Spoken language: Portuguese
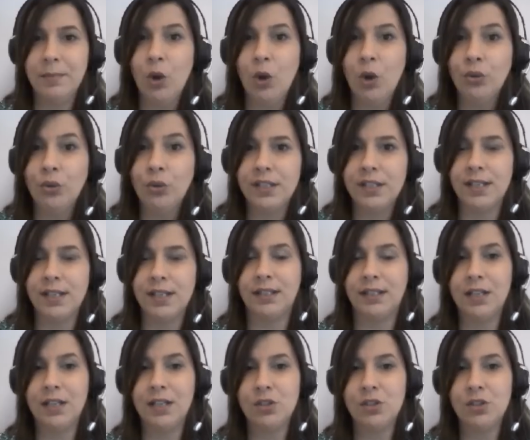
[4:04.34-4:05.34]
também outras
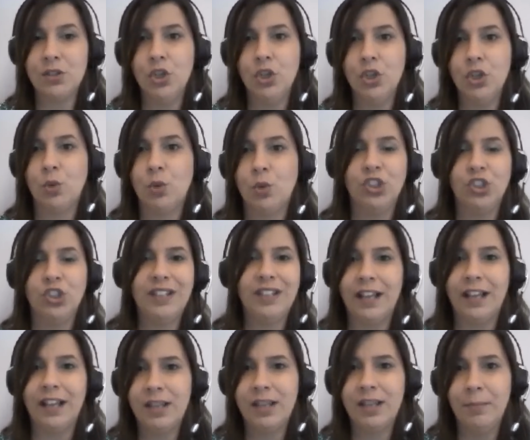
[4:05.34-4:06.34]
atrações, como
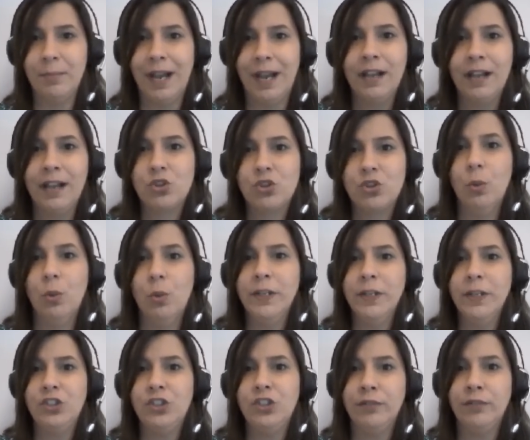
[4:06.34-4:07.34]
jantar temático, como
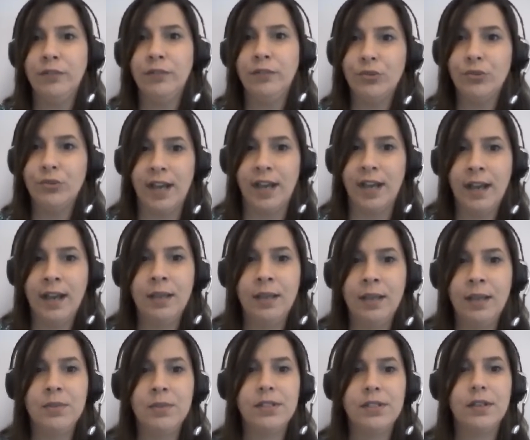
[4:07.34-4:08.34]
Medieval
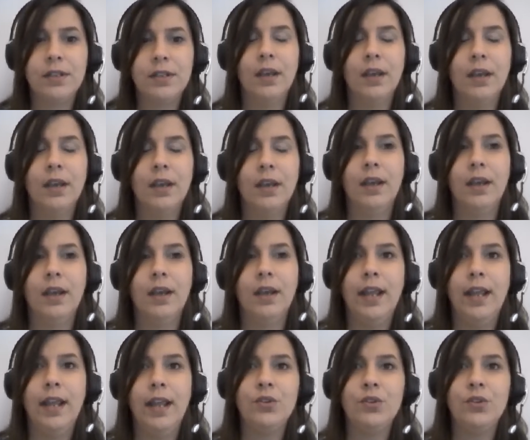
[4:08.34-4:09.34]
Times,
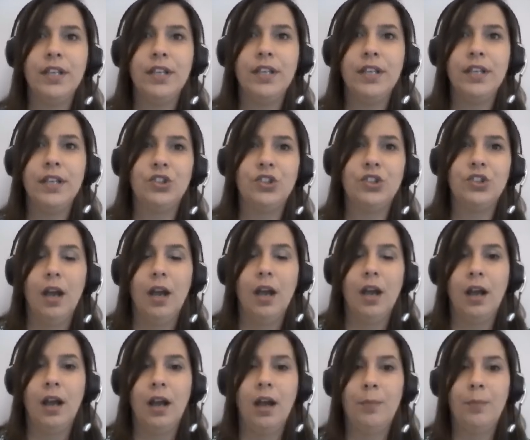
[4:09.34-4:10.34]
né? Ou seja,
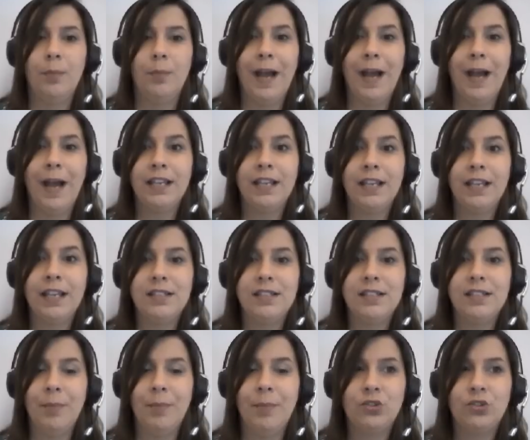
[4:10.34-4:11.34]
uh, parques
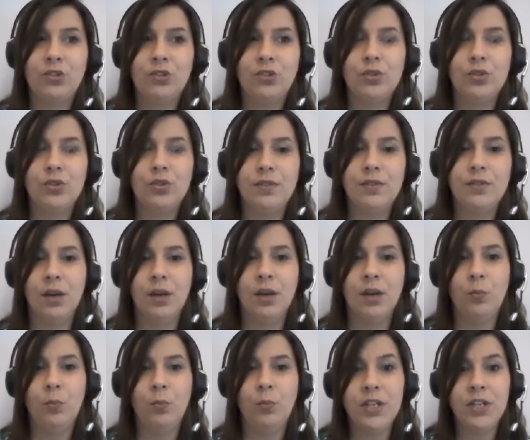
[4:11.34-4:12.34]
temáticos que
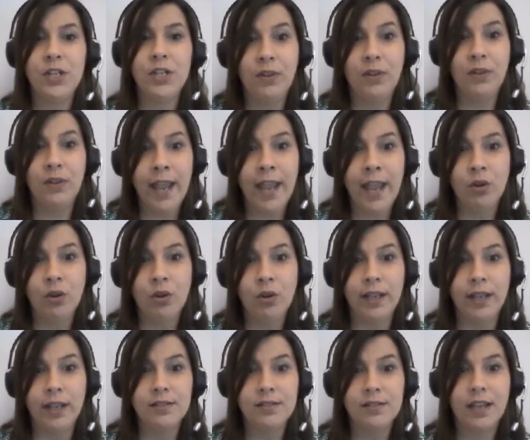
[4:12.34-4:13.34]
são, por exemplo,
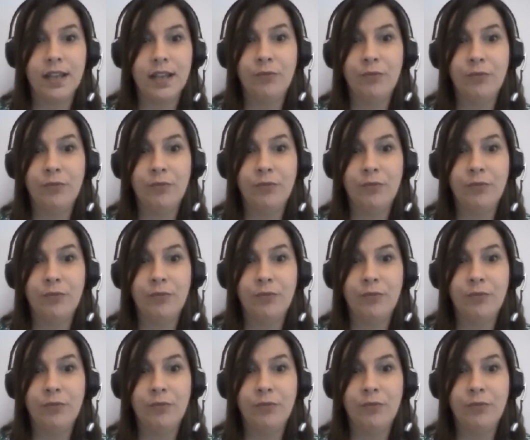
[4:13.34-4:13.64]
Legoland, que é